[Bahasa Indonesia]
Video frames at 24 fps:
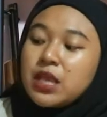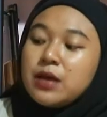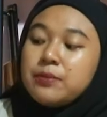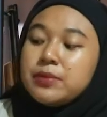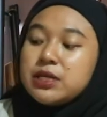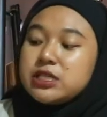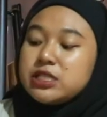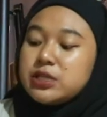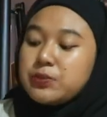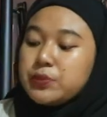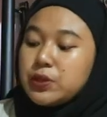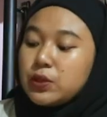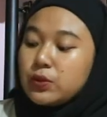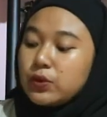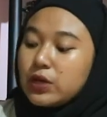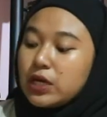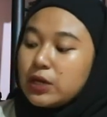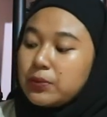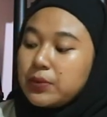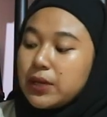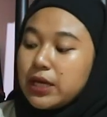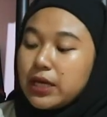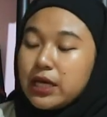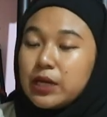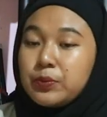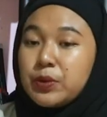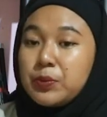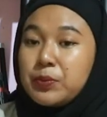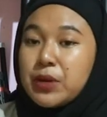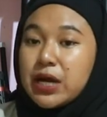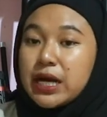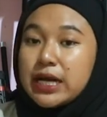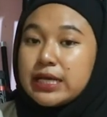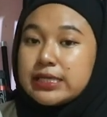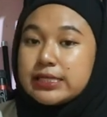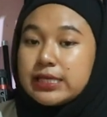PCP Ruger Black Army
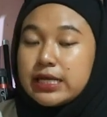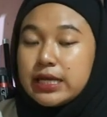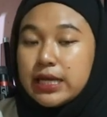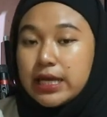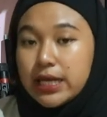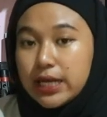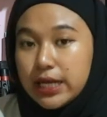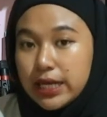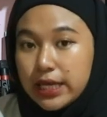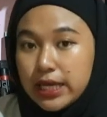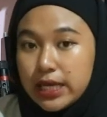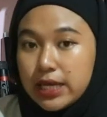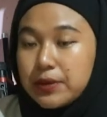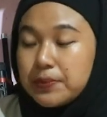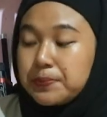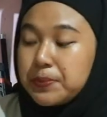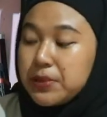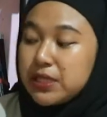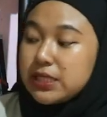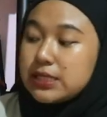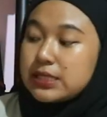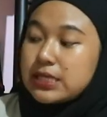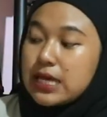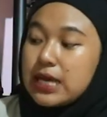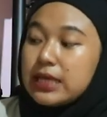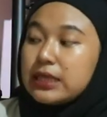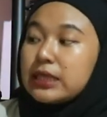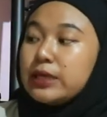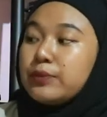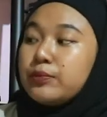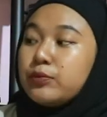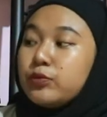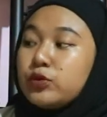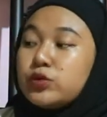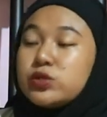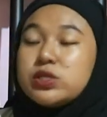Magazine ini bisa
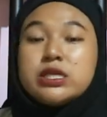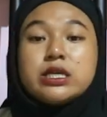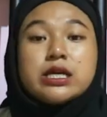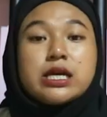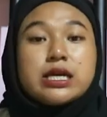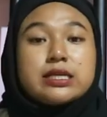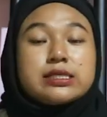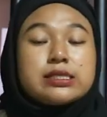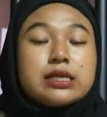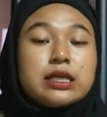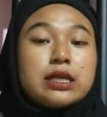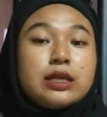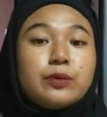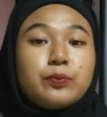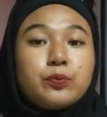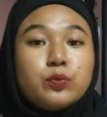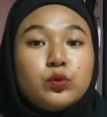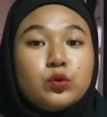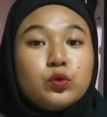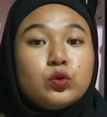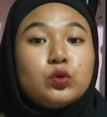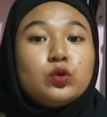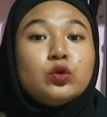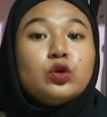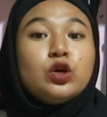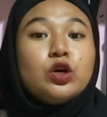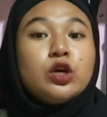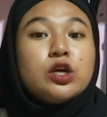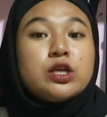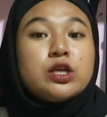tembus hingga 1100